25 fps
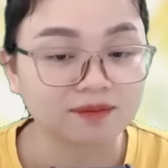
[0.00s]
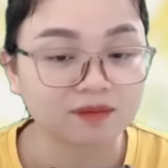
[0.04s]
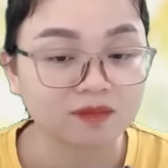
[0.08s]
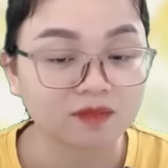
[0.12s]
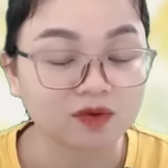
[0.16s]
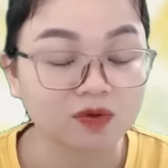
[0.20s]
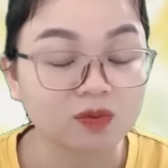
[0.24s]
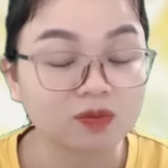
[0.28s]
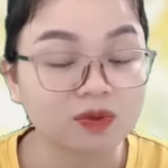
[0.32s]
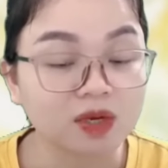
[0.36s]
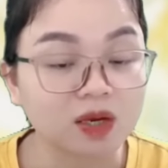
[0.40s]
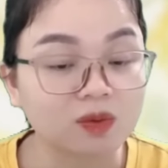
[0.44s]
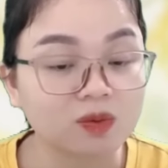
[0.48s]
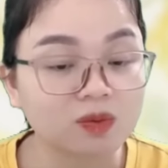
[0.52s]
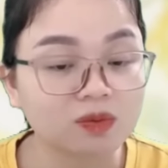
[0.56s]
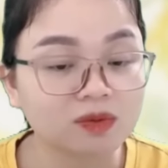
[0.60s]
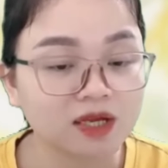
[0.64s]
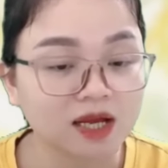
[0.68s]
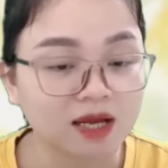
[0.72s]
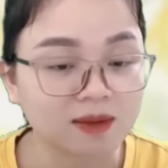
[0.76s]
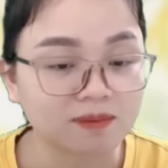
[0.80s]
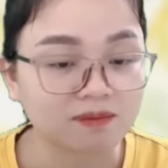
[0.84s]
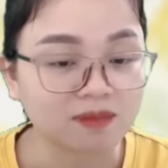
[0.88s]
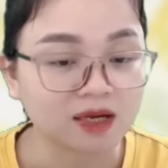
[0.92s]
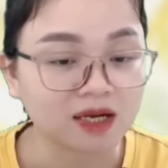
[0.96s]
Lúc nào cũng
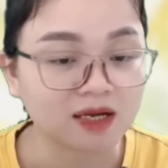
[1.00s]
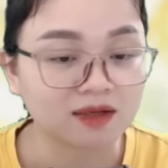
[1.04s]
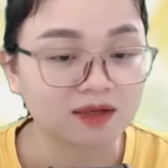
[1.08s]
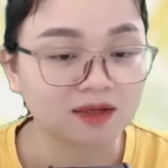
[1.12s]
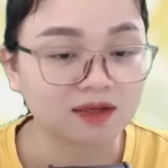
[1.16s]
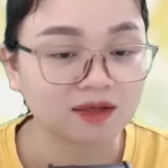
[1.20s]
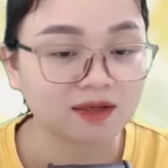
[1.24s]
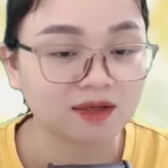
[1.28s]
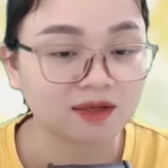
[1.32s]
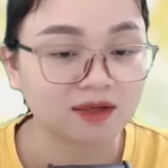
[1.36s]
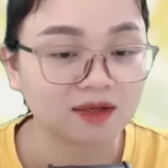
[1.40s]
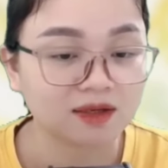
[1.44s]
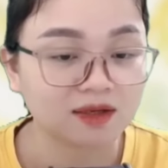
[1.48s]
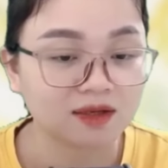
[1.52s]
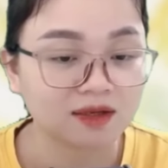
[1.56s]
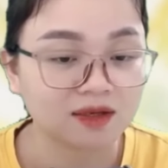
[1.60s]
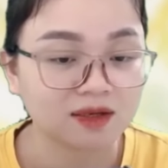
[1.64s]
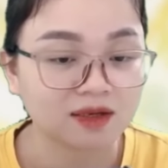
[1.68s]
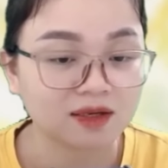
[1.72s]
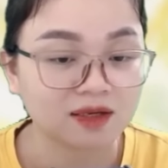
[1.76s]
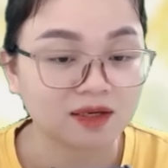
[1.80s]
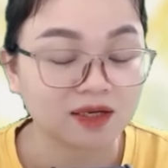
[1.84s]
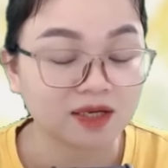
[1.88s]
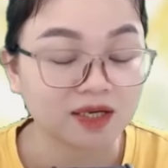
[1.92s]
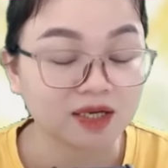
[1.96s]
đẹp mà
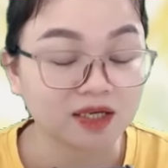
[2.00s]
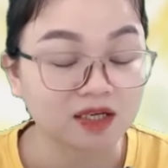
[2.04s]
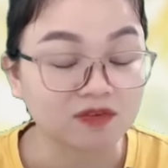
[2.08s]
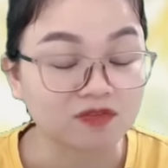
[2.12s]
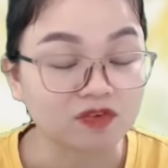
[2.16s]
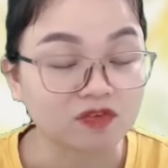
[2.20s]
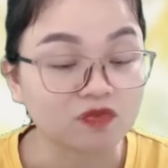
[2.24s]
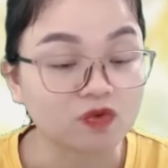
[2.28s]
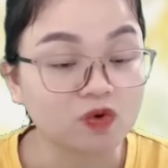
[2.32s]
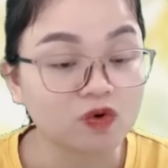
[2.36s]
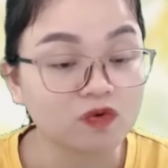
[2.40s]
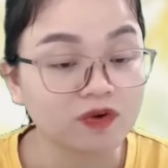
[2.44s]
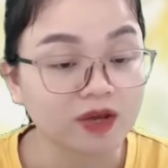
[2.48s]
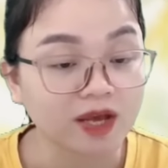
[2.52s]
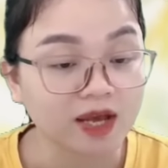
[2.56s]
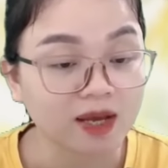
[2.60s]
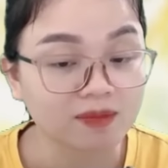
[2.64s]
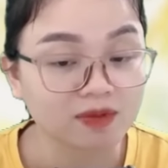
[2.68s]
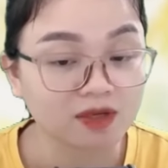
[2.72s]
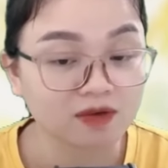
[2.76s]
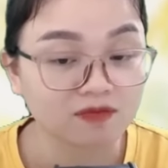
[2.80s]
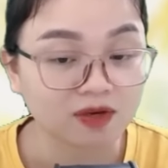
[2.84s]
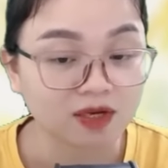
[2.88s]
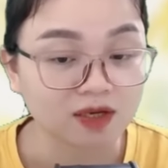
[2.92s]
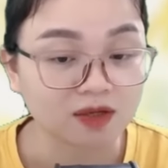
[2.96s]
Anh cần phải phũ với em như
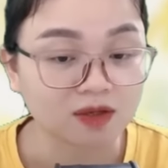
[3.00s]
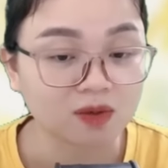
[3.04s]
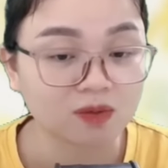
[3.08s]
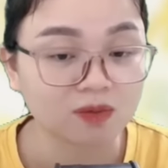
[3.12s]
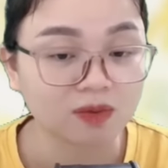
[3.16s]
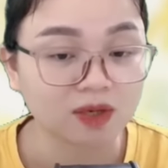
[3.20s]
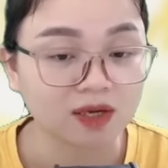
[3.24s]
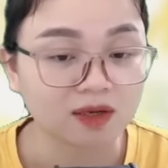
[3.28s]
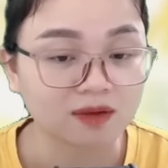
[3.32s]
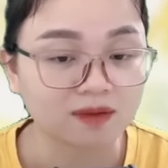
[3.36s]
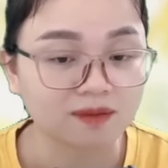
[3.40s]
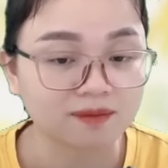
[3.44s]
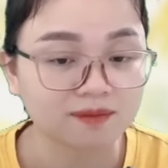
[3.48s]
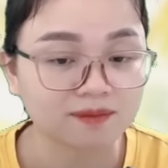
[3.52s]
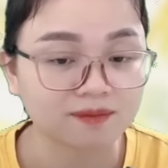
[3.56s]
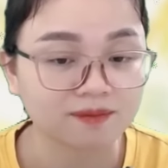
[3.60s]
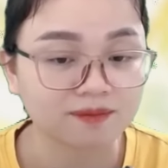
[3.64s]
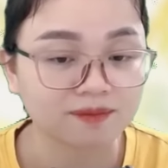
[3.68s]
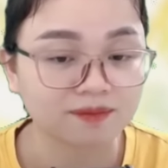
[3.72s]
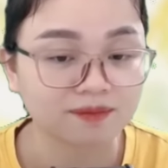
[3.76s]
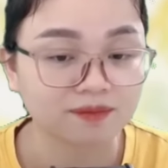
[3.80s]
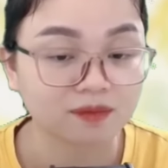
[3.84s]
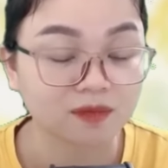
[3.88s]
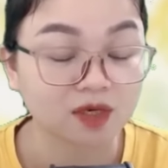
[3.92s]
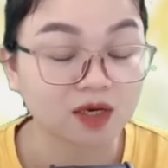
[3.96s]
vậy không ạ
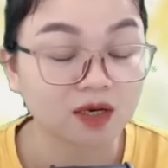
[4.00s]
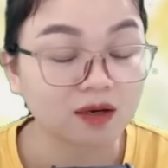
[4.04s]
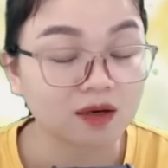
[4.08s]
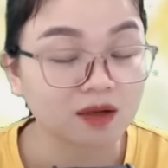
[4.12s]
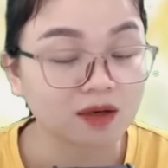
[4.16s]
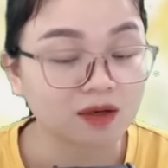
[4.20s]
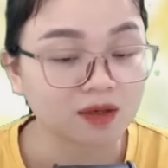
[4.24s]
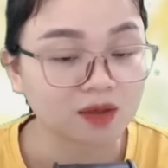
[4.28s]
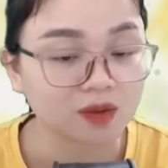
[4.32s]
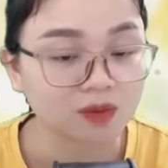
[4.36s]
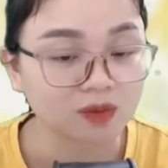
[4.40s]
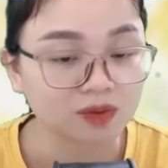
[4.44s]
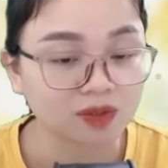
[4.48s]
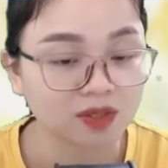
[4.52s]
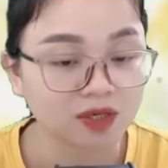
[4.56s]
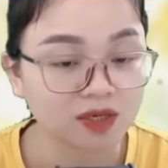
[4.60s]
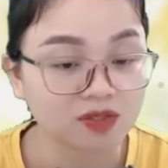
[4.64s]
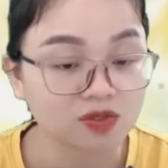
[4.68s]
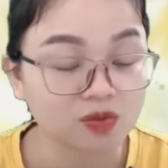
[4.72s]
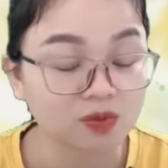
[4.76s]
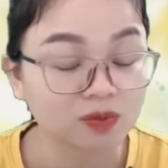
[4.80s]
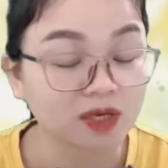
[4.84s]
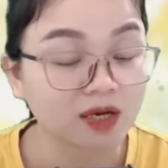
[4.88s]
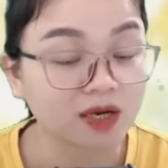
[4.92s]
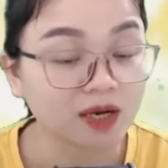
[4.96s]
Đây là lần đầu tiên
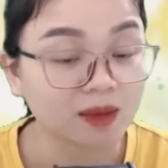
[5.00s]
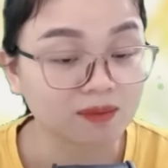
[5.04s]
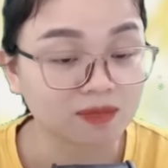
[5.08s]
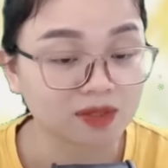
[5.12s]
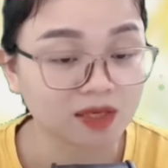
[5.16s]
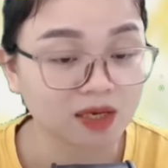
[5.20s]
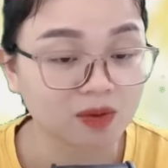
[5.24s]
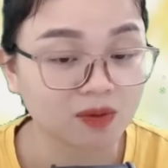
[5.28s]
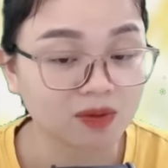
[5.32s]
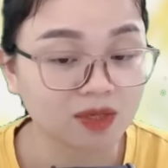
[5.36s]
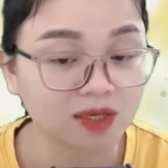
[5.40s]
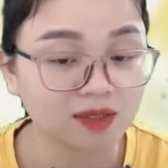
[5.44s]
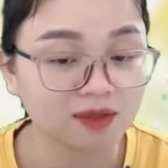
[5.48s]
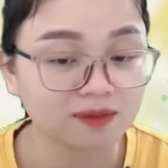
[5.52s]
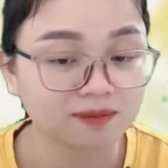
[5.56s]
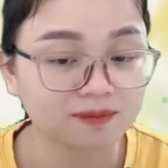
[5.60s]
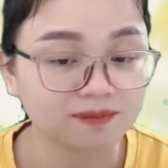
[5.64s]
chúng ta gặp nhau đấy